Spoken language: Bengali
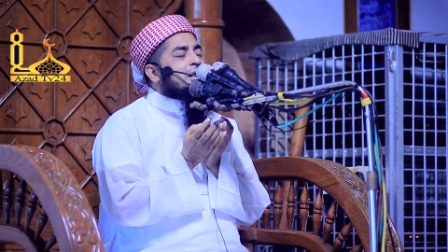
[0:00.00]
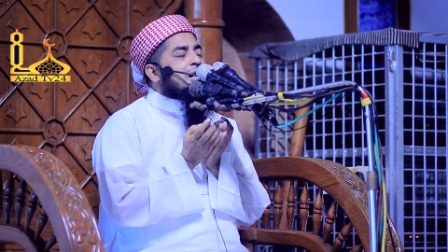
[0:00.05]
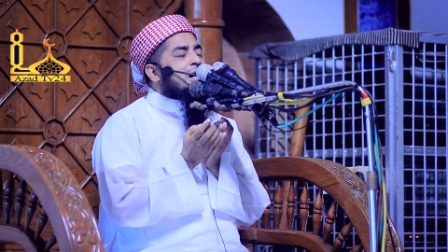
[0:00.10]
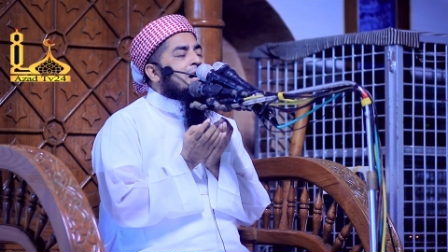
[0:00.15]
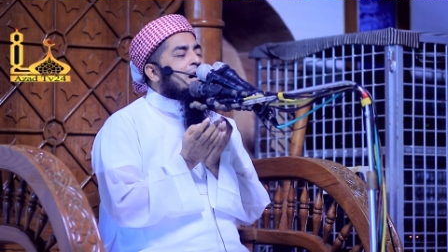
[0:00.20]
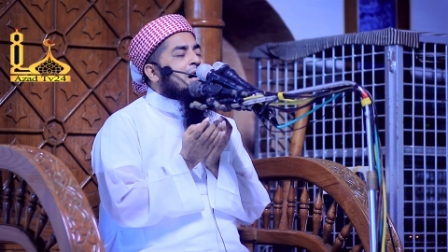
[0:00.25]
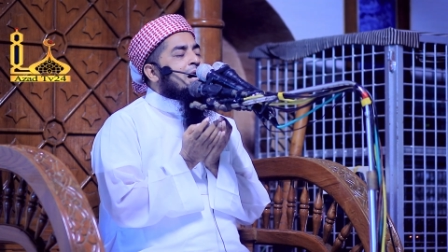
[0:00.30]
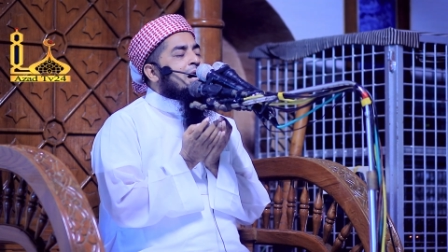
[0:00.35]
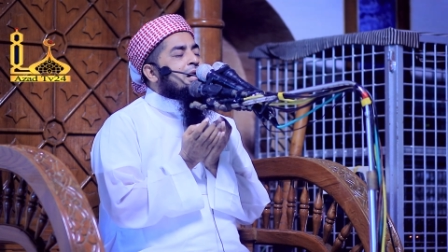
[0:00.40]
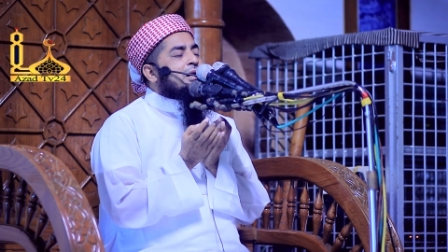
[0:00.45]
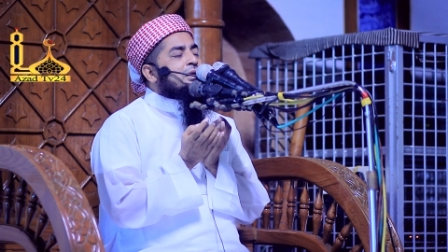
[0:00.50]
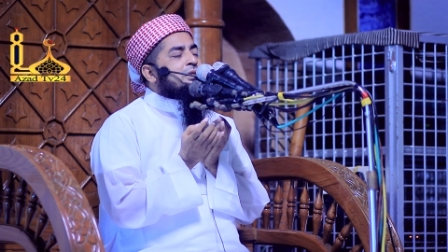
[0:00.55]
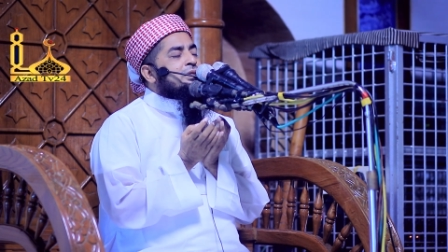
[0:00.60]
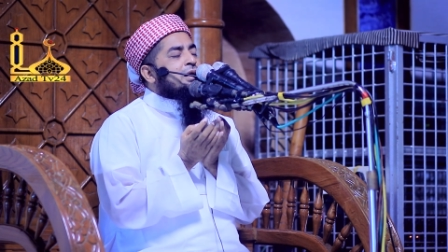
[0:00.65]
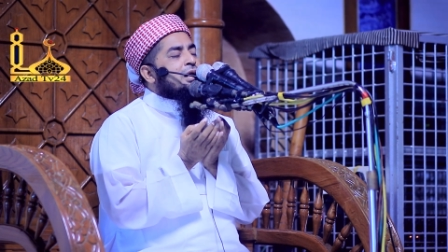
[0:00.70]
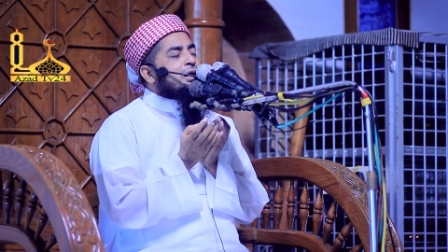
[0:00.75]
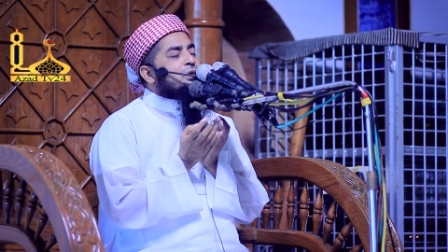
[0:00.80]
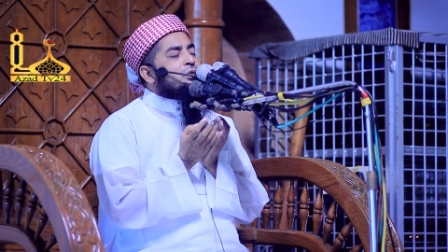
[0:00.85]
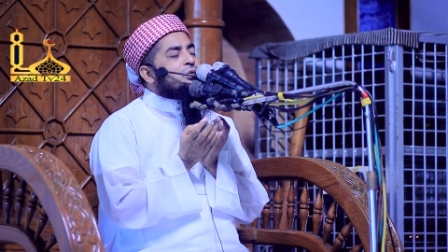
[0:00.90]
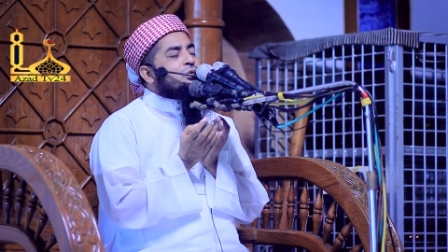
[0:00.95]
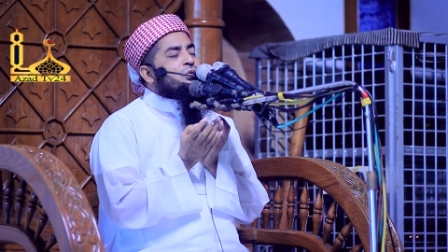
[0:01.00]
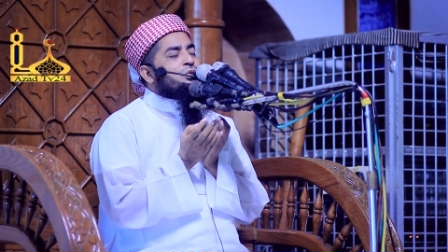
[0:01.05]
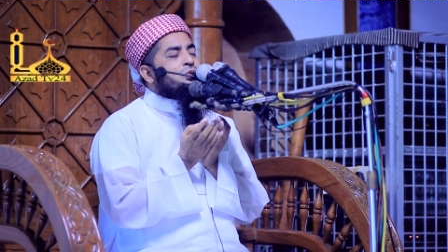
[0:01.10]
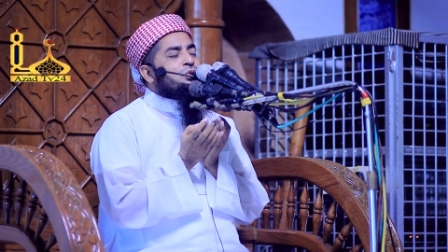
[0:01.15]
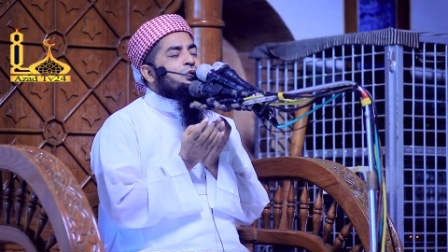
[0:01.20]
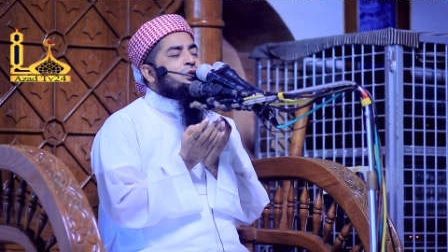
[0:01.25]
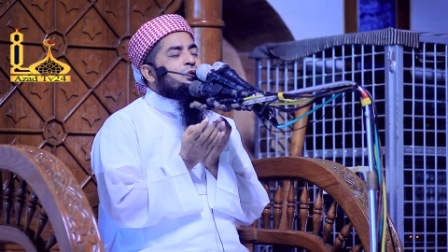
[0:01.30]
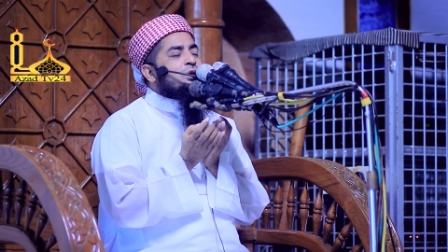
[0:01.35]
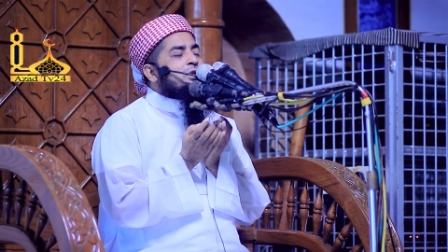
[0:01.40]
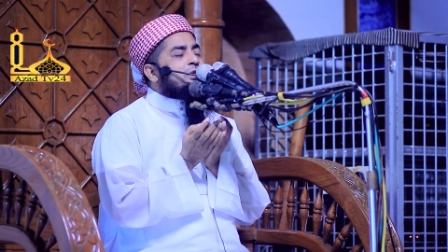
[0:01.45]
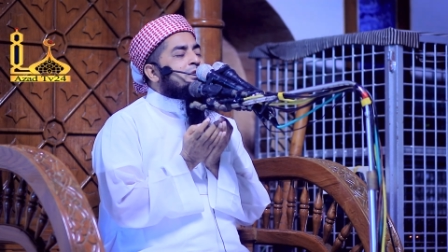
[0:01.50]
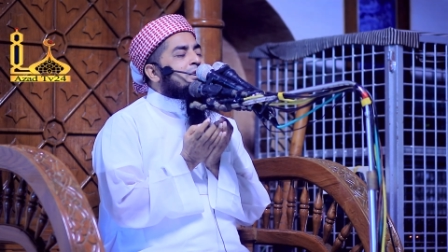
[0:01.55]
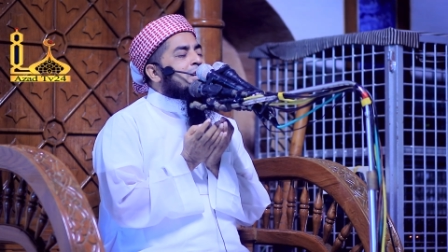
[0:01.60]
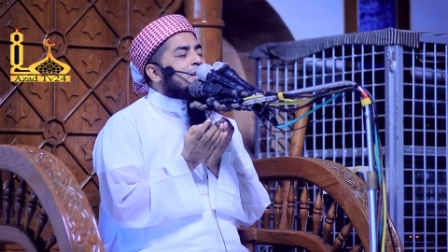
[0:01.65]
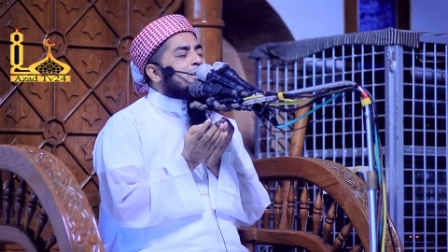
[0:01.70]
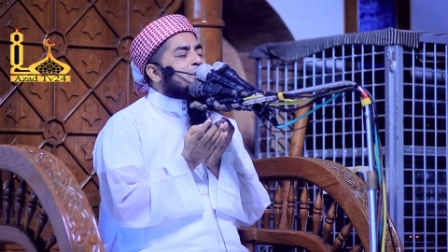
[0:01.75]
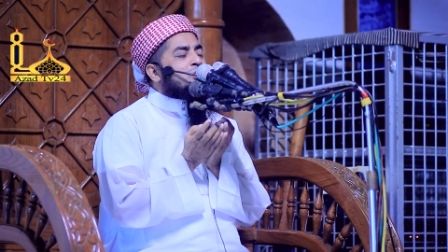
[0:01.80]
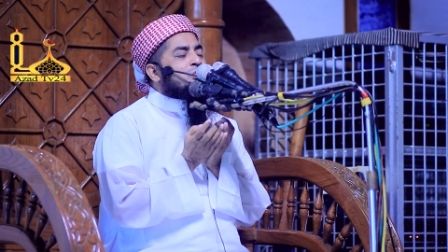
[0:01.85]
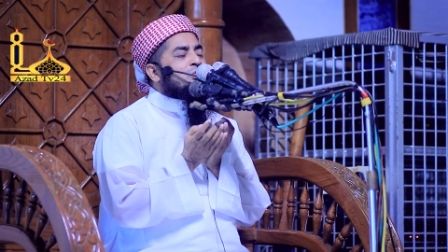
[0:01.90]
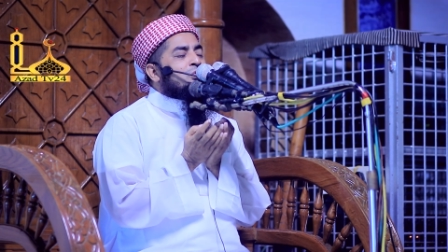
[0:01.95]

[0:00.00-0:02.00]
কার জানো কলিজার